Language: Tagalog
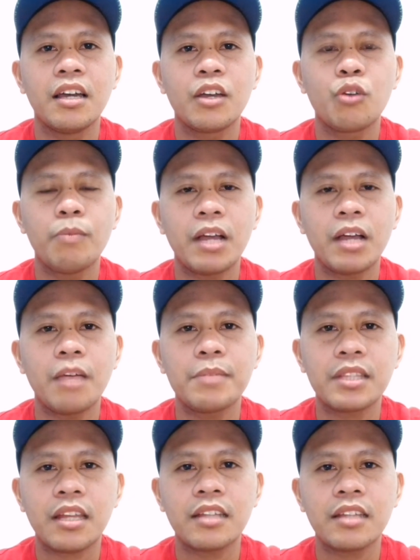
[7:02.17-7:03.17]
gumagamit
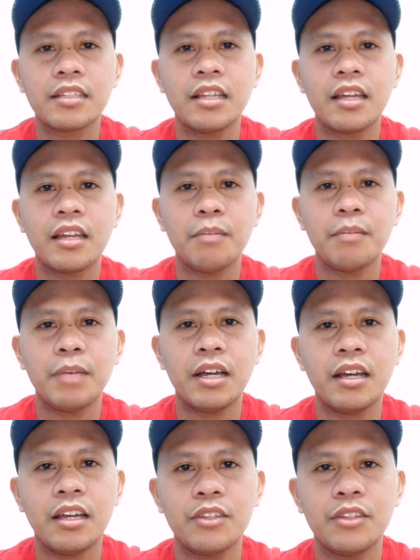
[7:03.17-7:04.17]
na rin sila ng mga
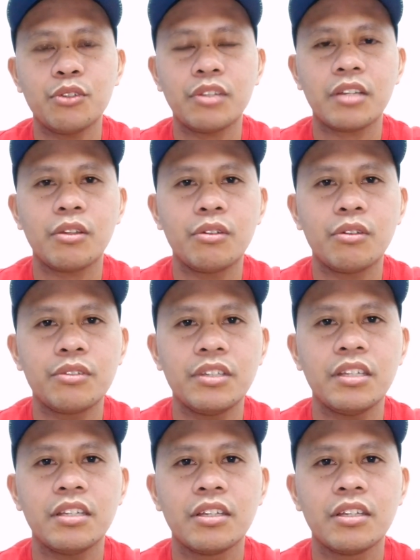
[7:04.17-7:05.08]
new technology.